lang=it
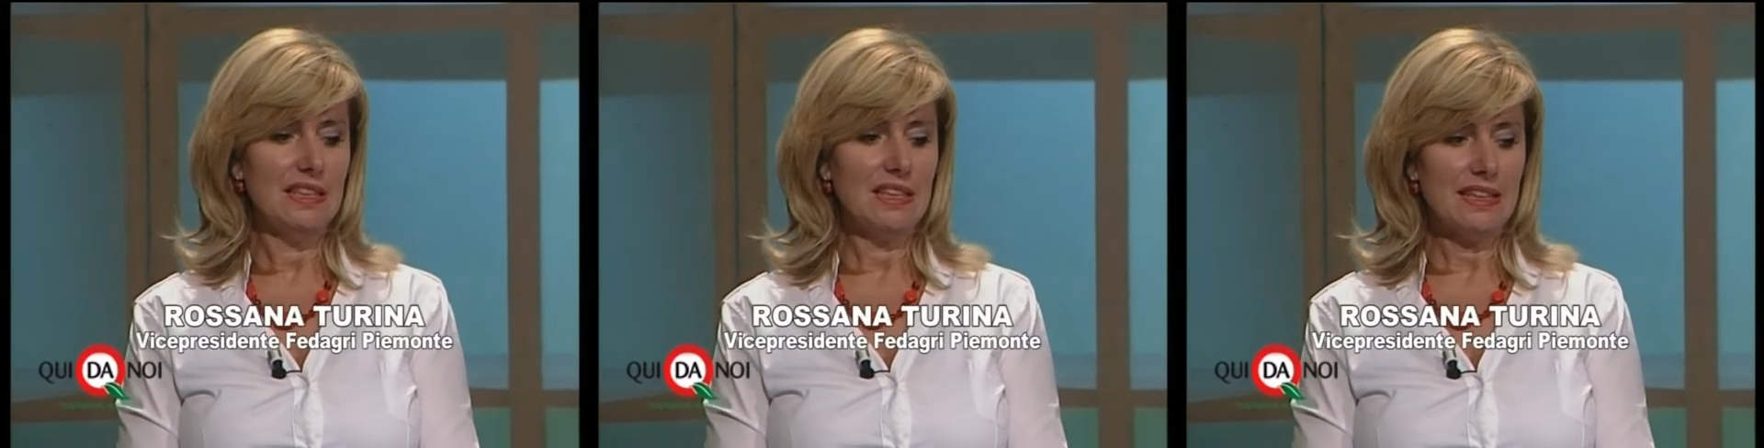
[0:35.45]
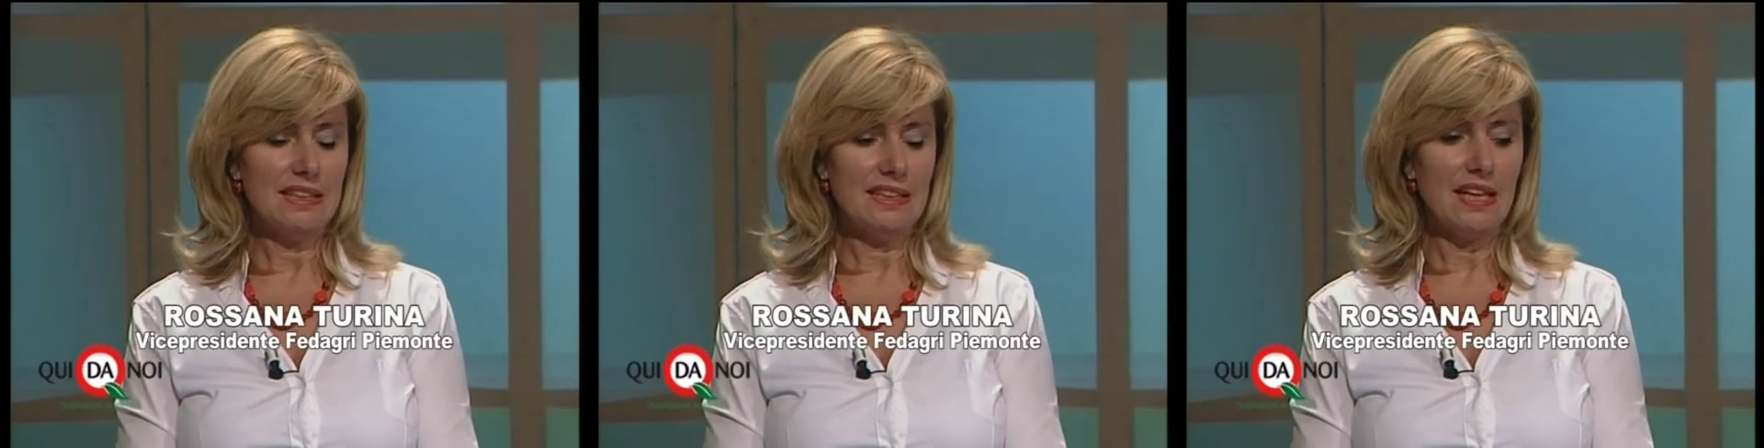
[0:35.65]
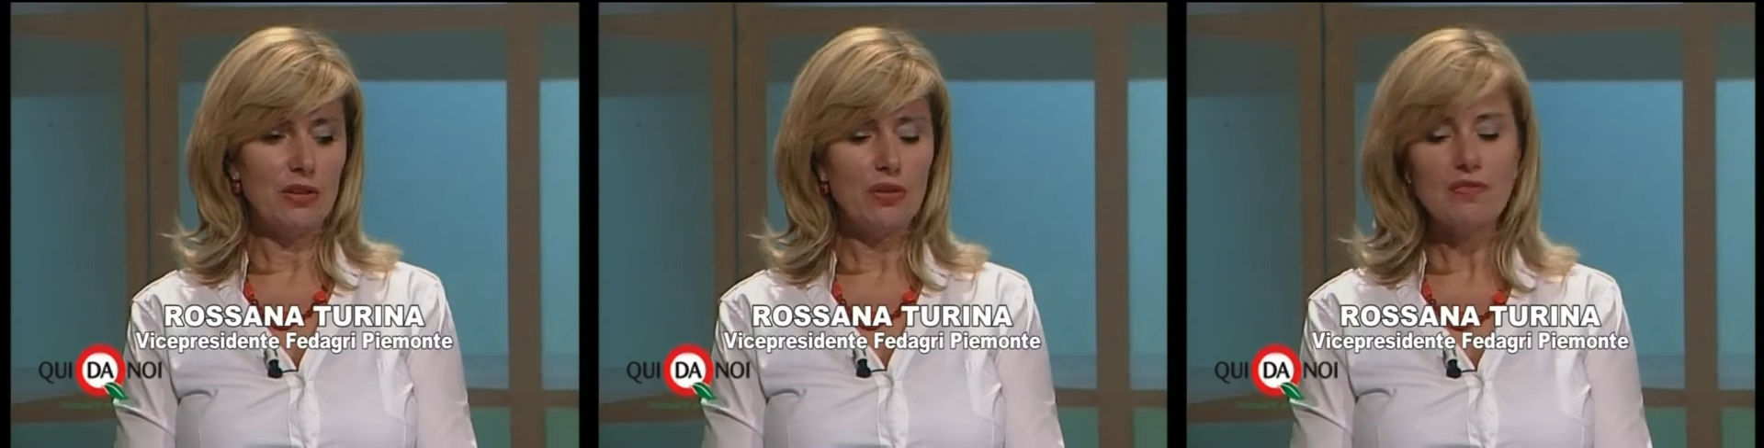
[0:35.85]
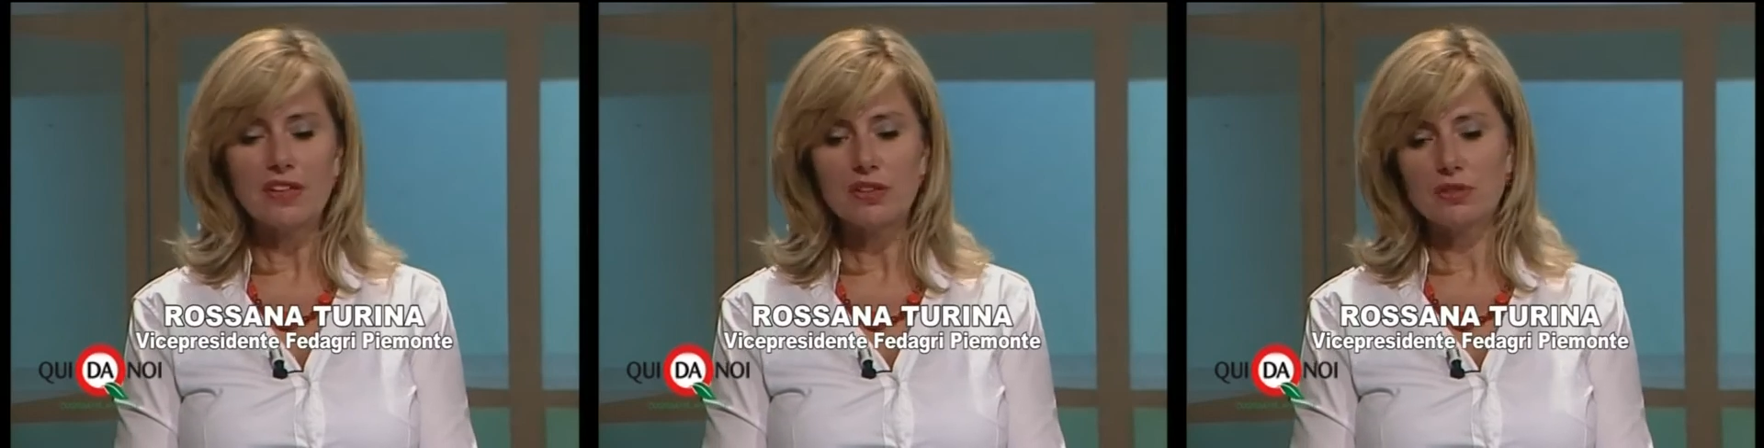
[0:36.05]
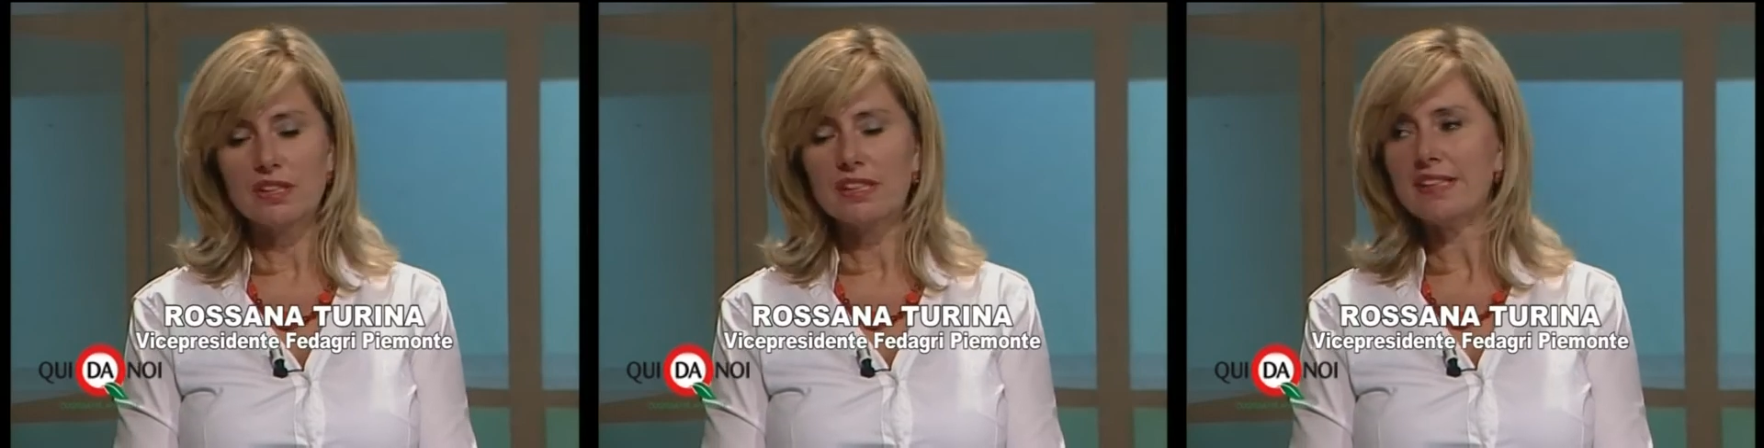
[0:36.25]
eh, hanno
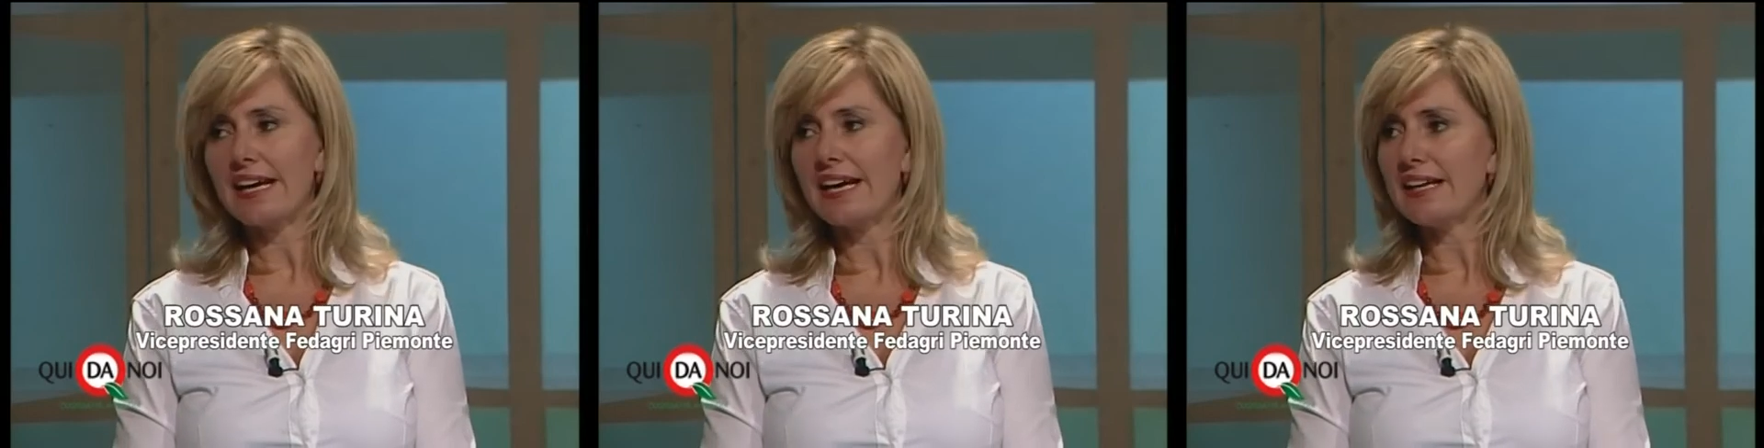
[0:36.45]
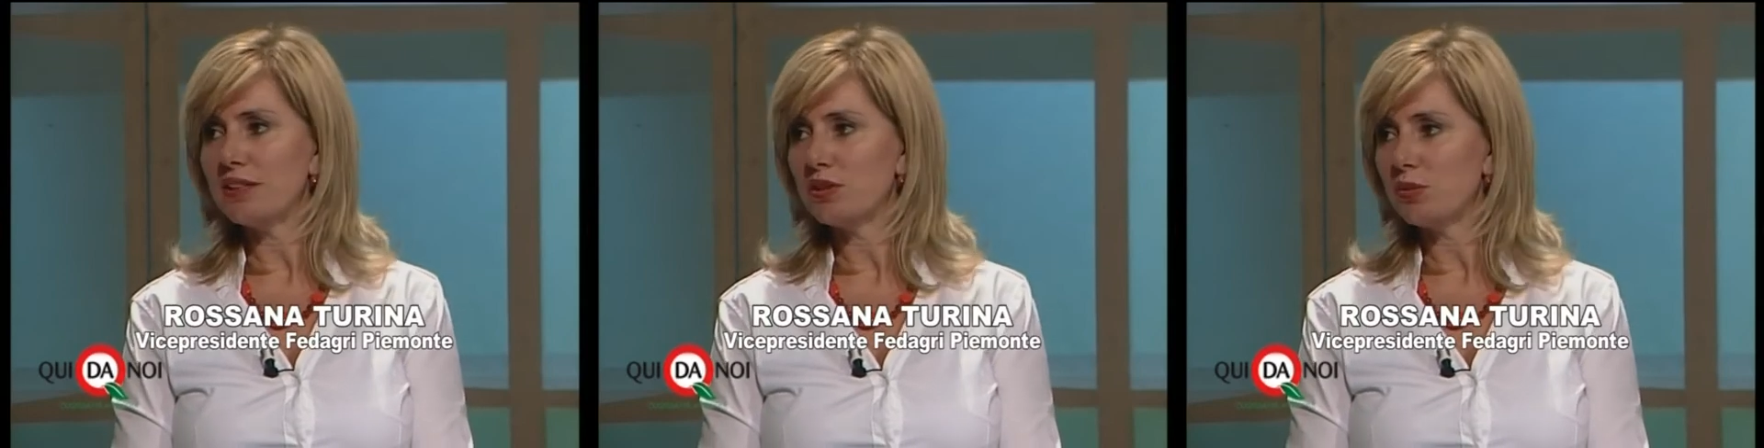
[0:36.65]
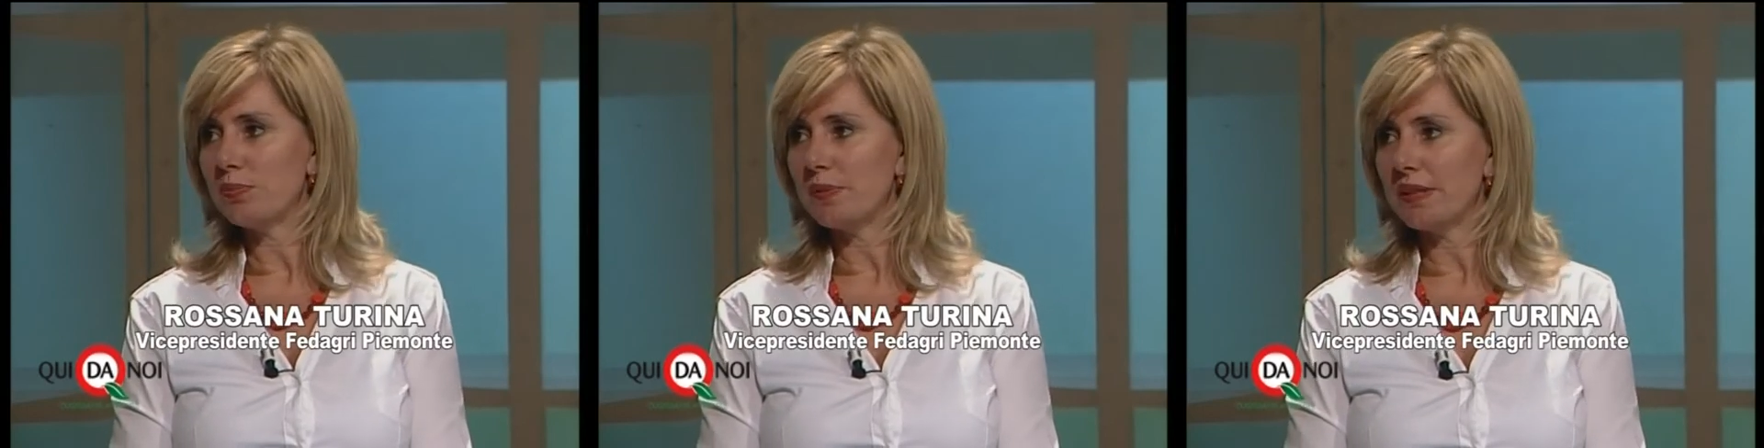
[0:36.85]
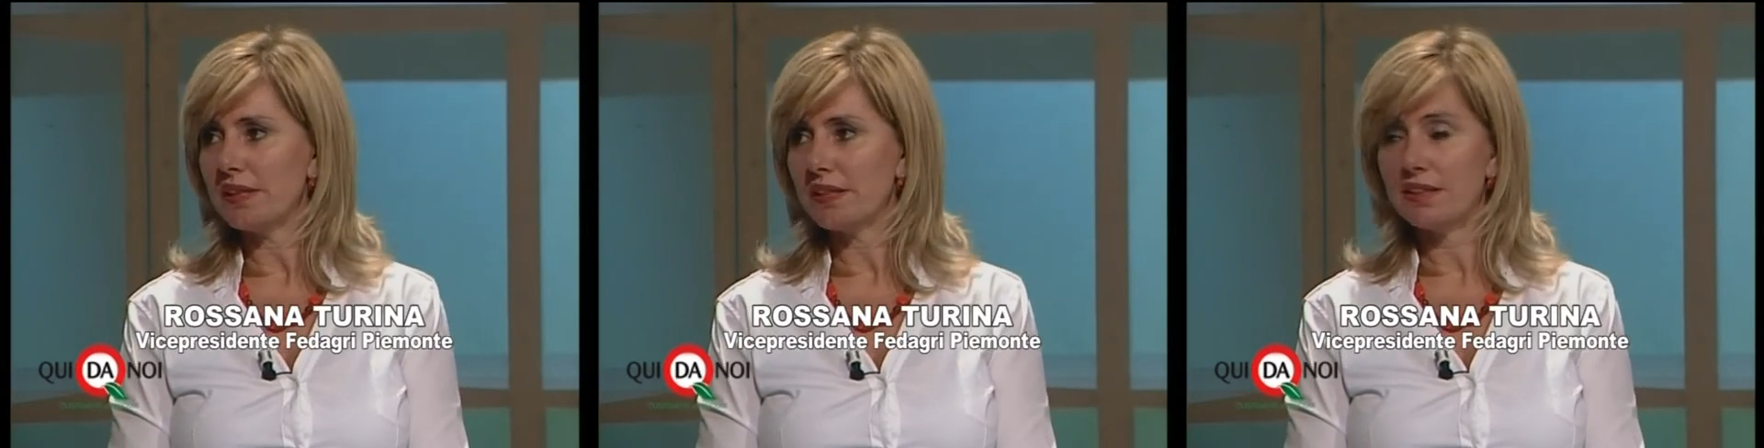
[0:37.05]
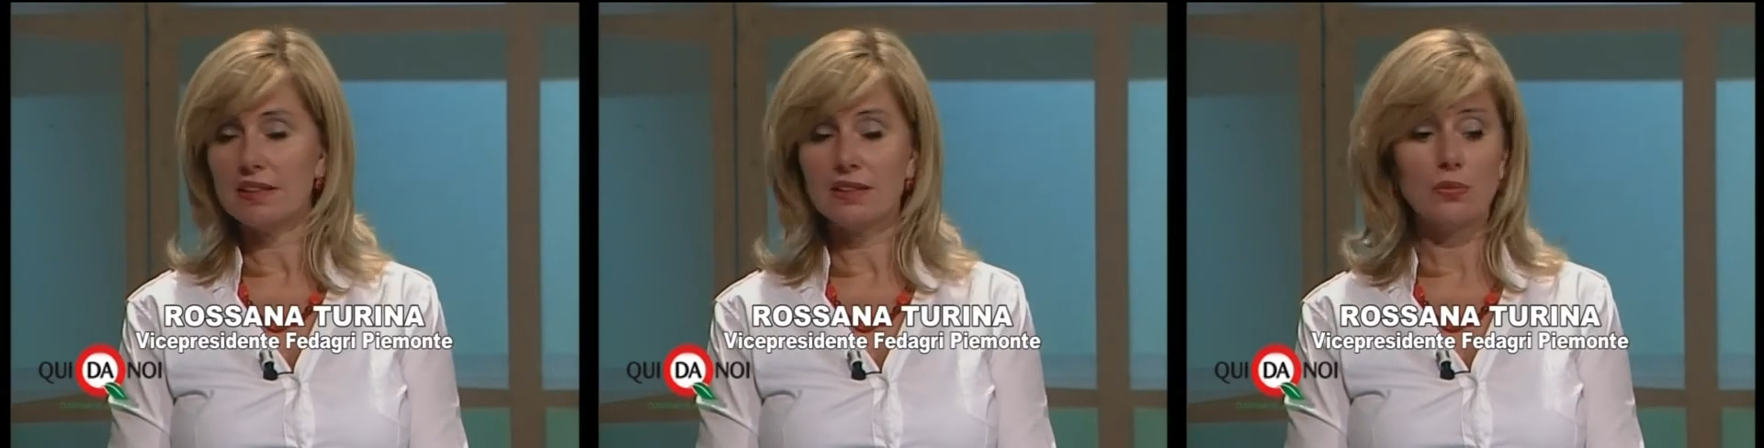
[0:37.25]
fatto da traino
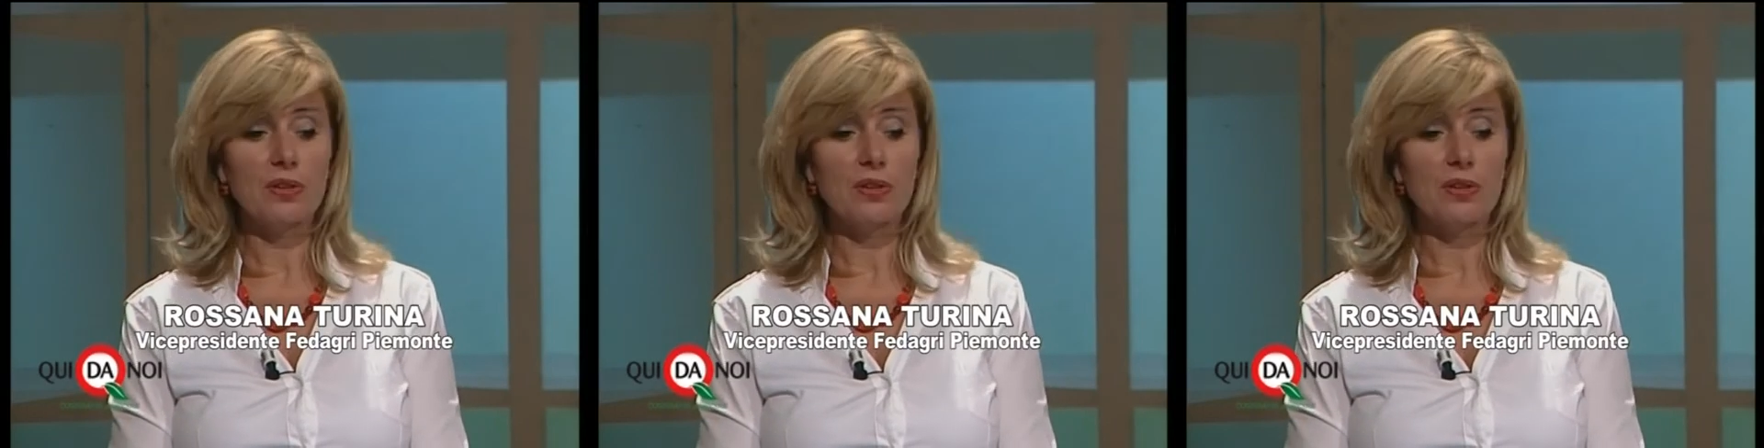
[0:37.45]
per